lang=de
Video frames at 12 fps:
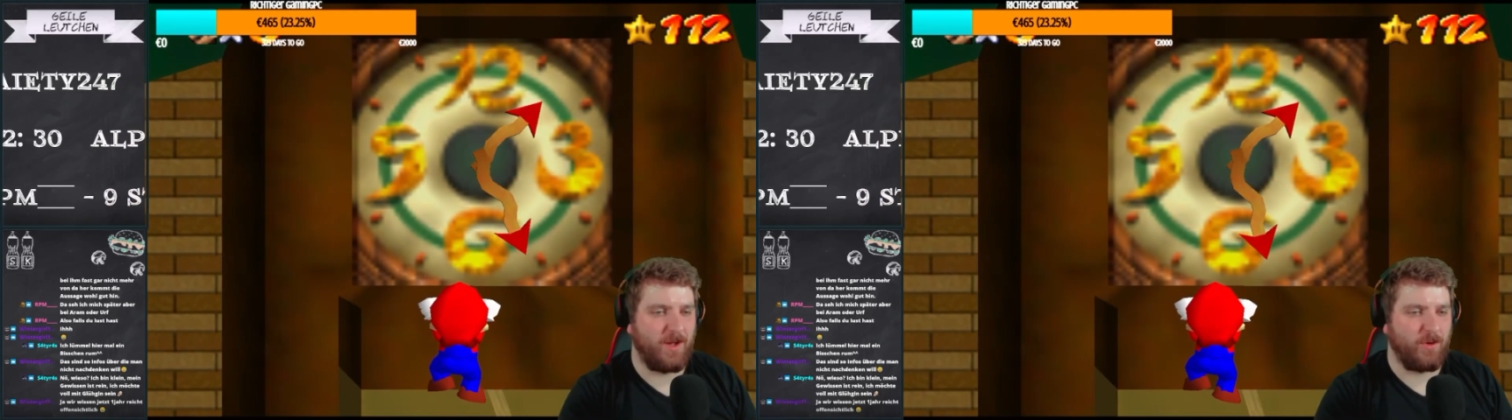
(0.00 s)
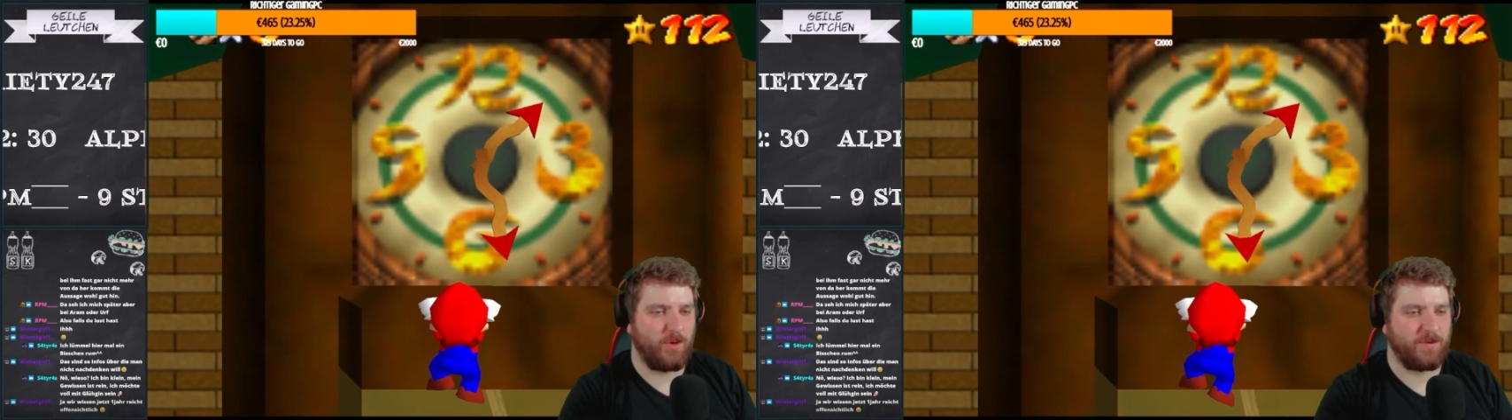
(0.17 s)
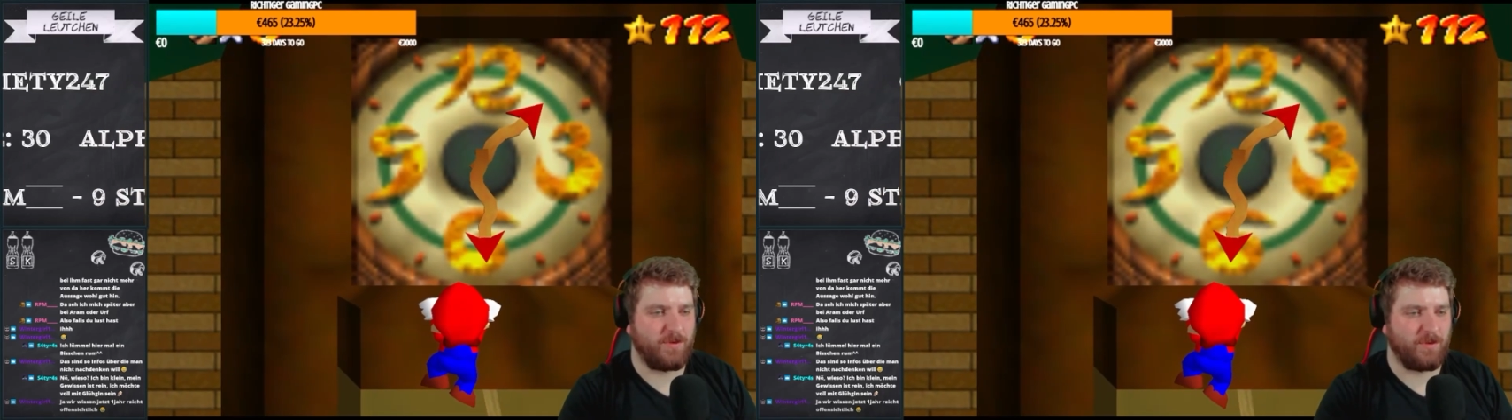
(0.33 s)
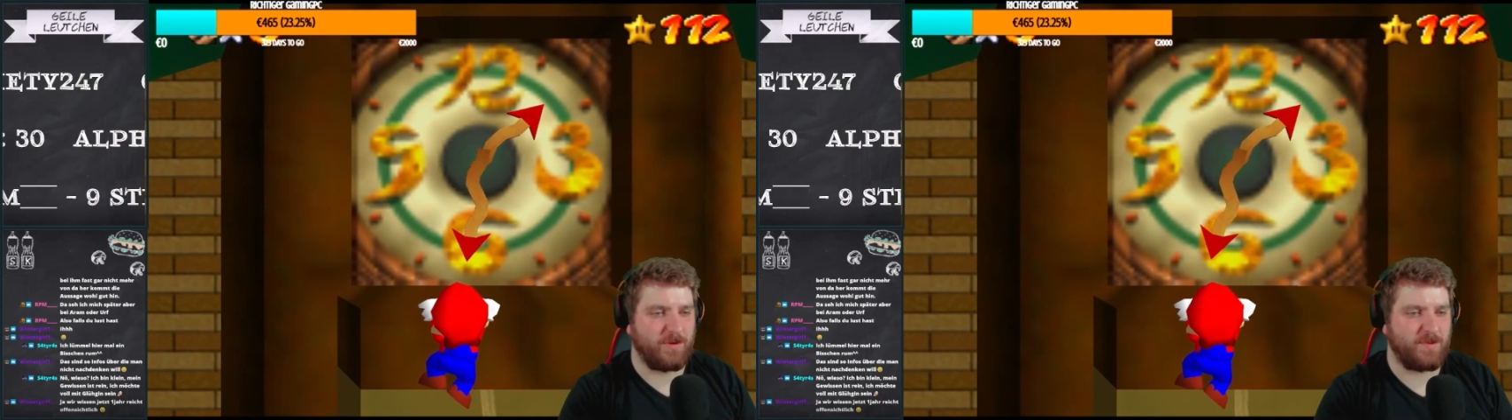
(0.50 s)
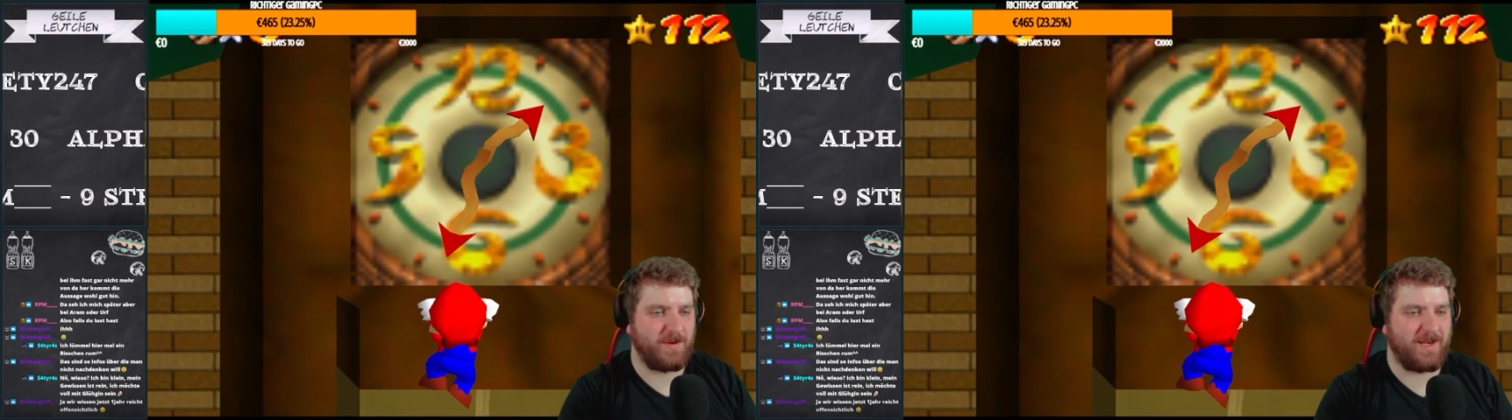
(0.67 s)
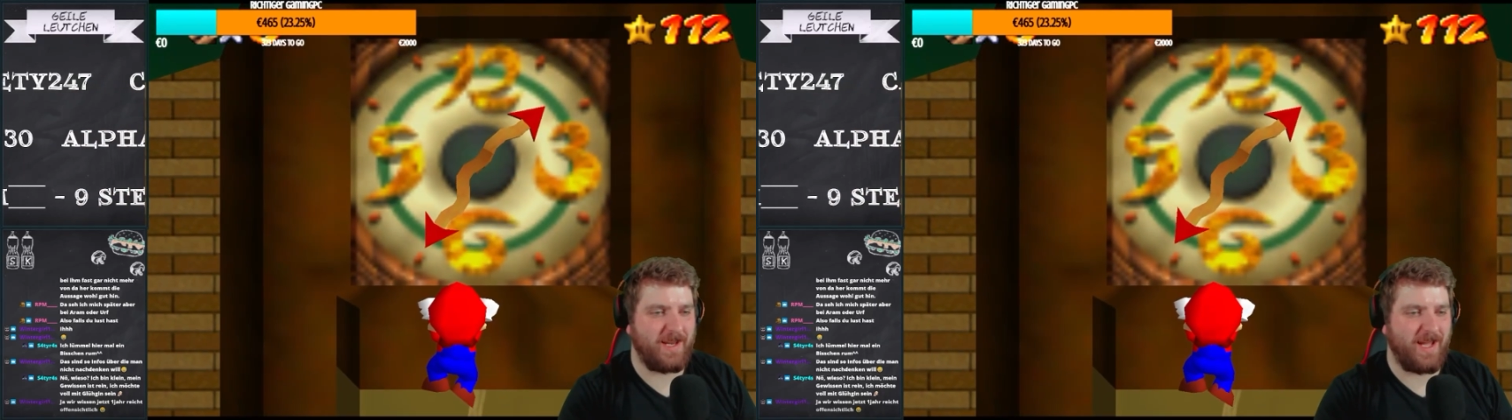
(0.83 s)
Nö, wieso? Ich
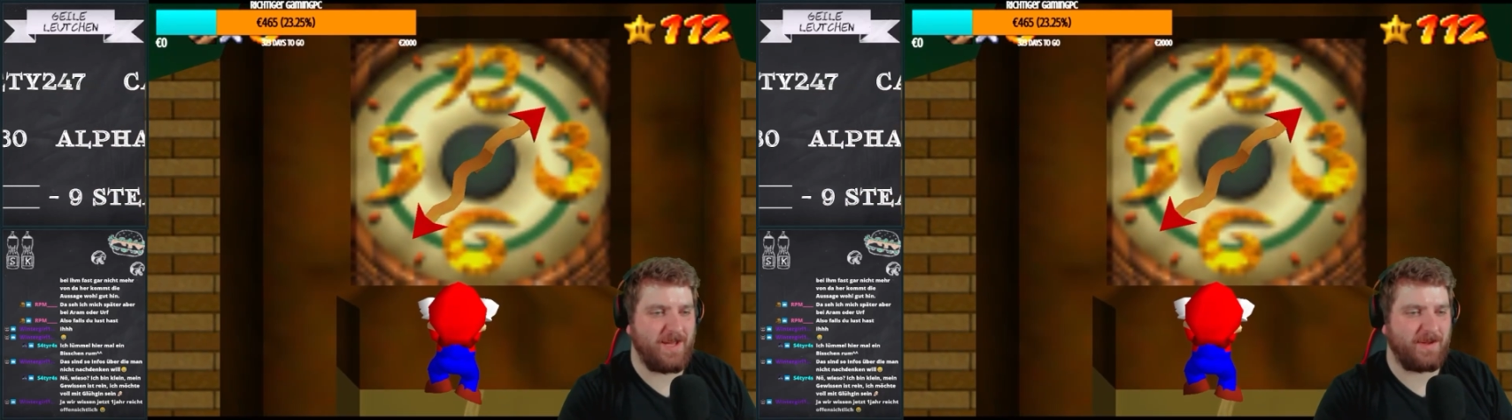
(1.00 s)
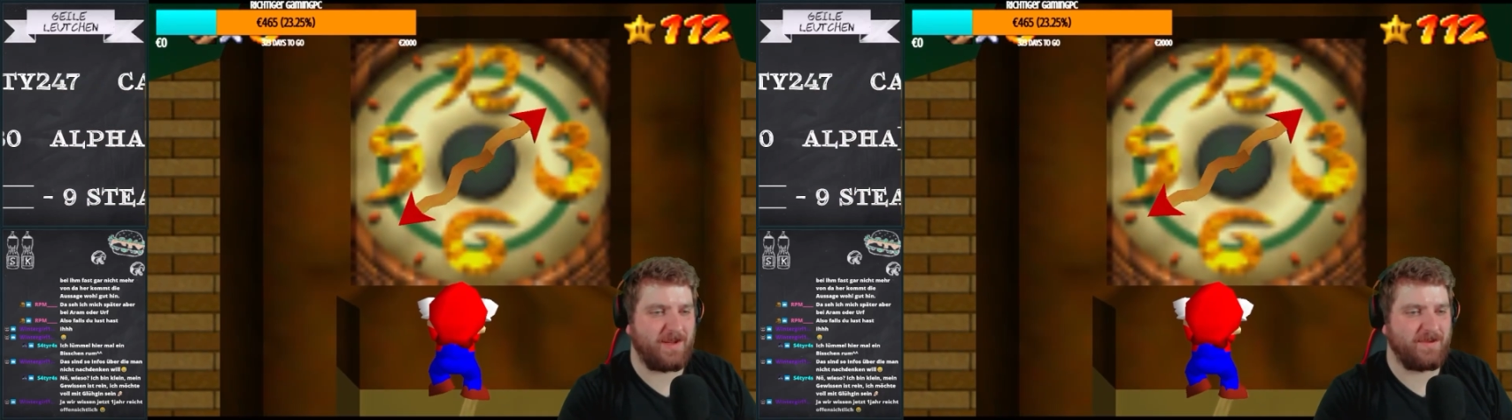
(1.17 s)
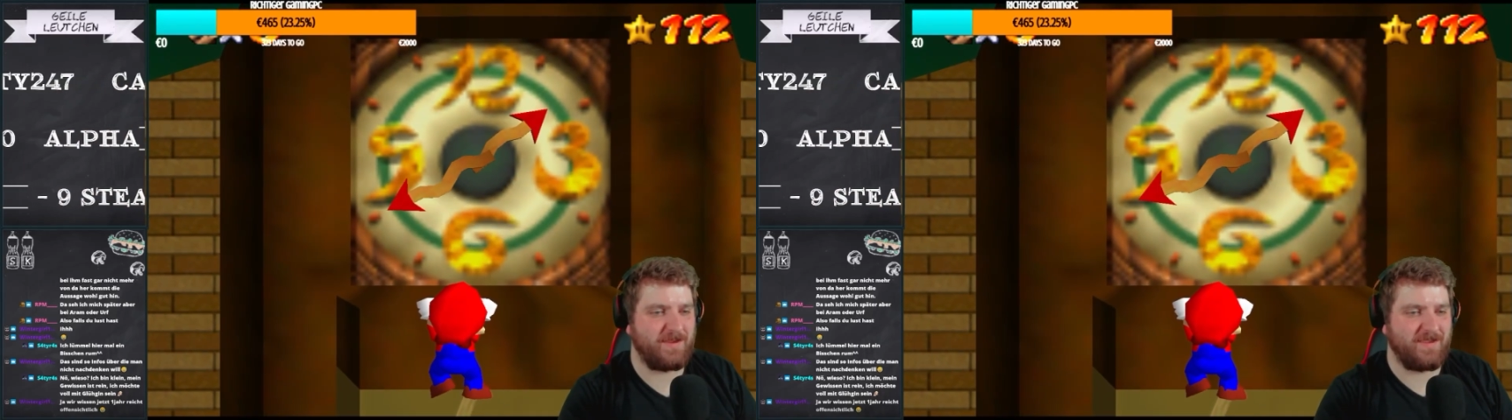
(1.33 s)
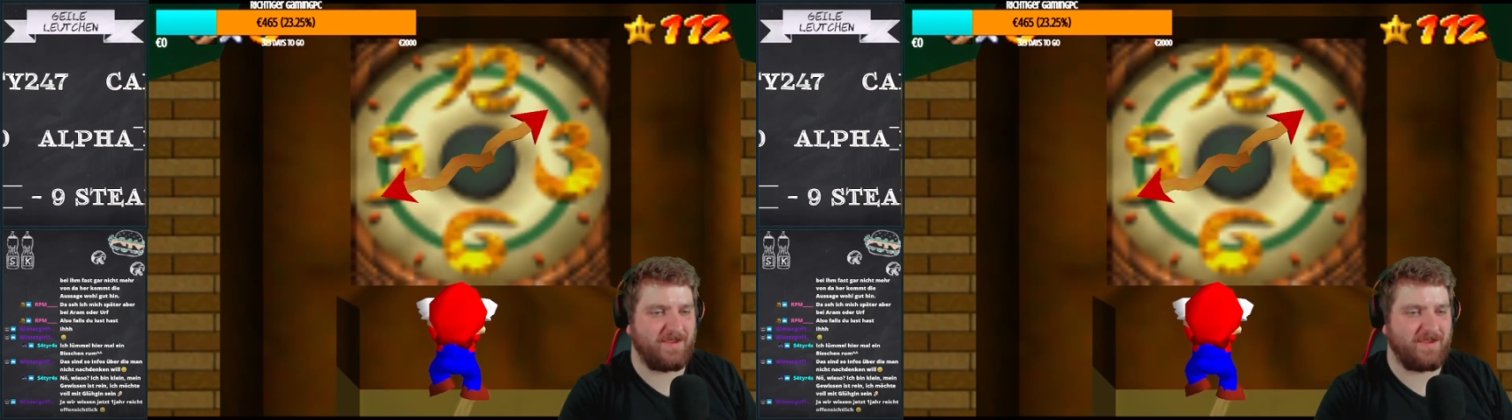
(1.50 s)
bin klein, mein Gewissen